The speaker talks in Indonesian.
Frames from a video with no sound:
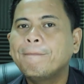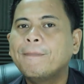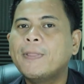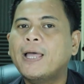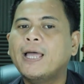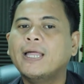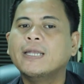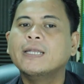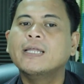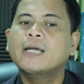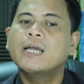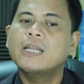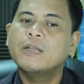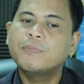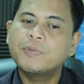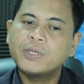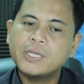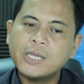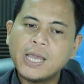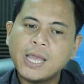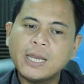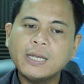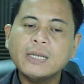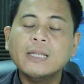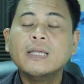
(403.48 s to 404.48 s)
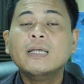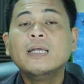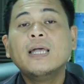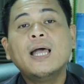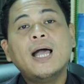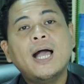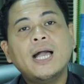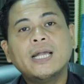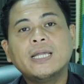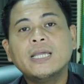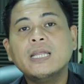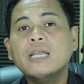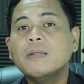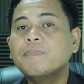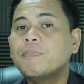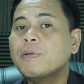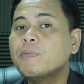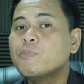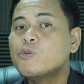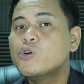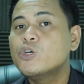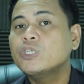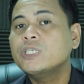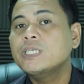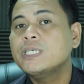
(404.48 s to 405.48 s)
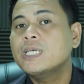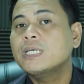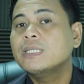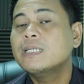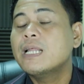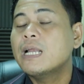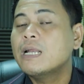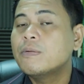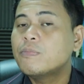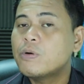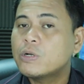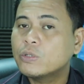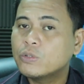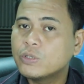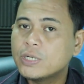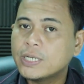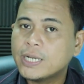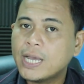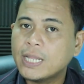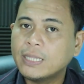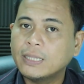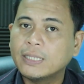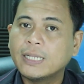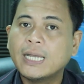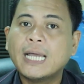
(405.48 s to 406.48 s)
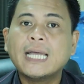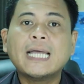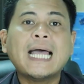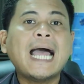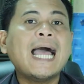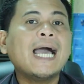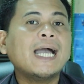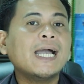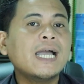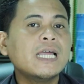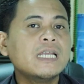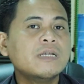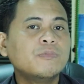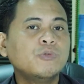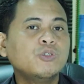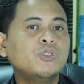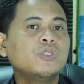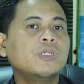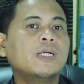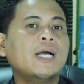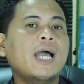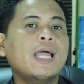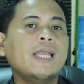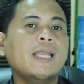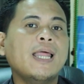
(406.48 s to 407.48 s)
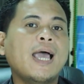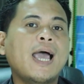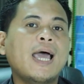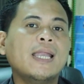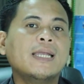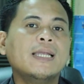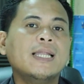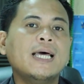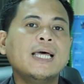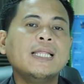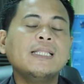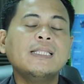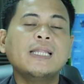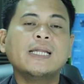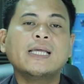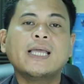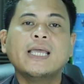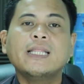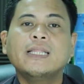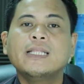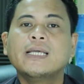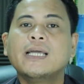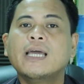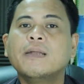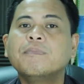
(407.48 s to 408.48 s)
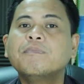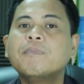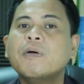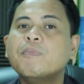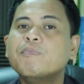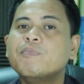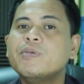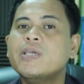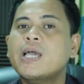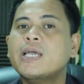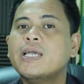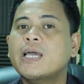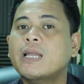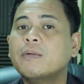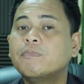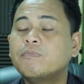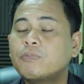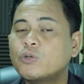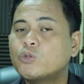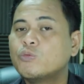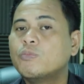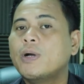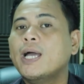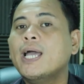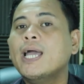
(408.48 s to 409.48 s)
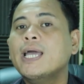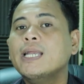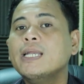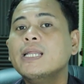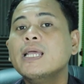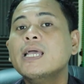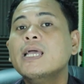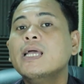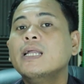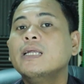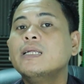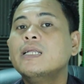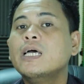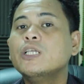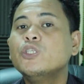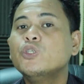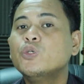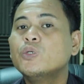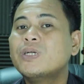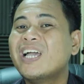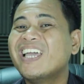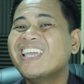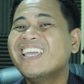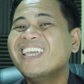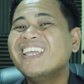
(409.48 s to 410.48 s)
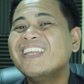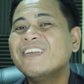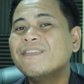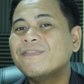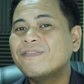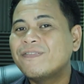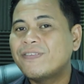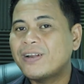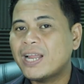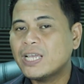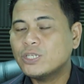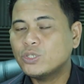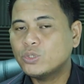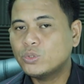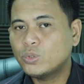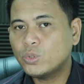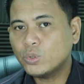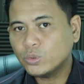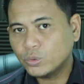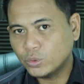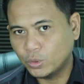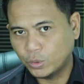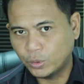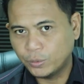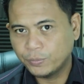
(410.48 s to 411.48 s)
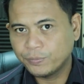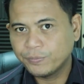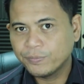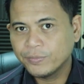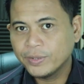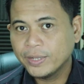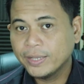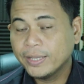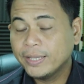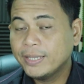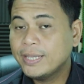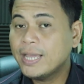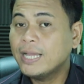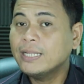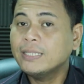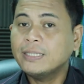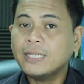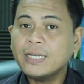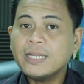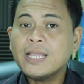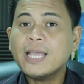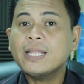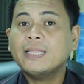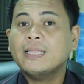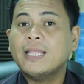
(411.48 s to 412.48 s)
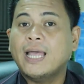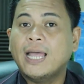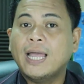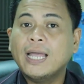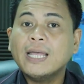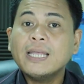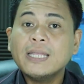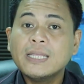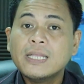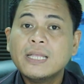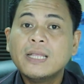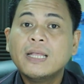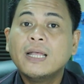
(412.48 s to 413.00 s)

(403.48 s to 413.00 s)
Nah, dengan demikian, agenda PBOC yang dalam waktu dekat akan dimunculkan adalah terkait dengan pembiayaan perumahan dan juga infrastruktur. Yang ternyata